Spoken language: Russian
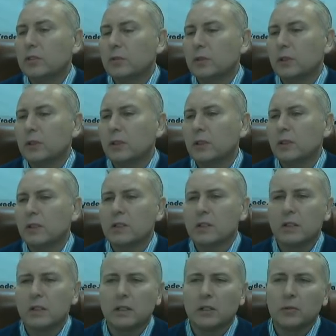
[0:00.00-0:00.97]
Вот это
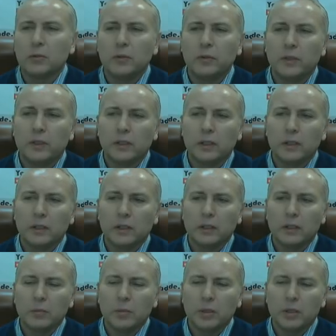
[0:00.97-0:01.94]
несколько удивительно
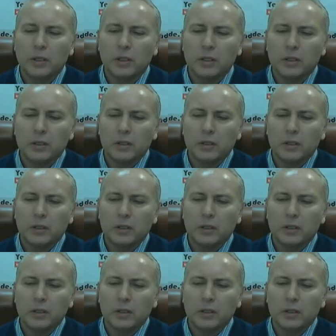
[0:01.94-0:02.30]
для меня.